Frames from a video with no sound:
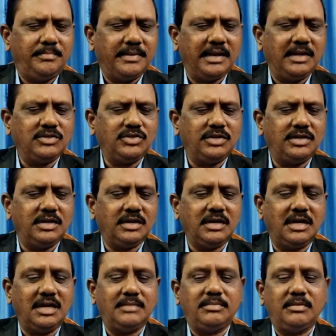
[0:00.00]
ప్రాచీన
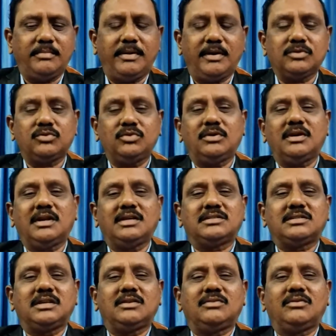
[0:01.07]
కాలపు భక్తులు
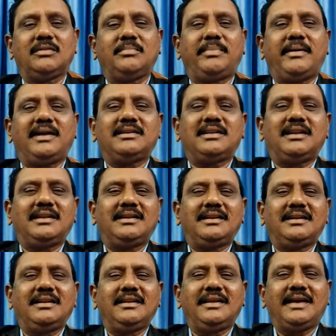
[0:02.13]
రాసినటువంటి
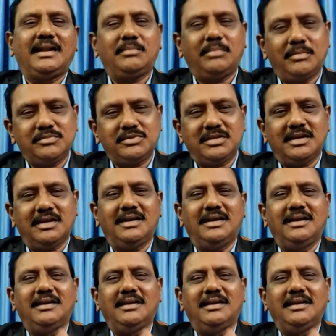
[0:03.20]
పాటలన్నిటిని ఆల్బమ్స్ గా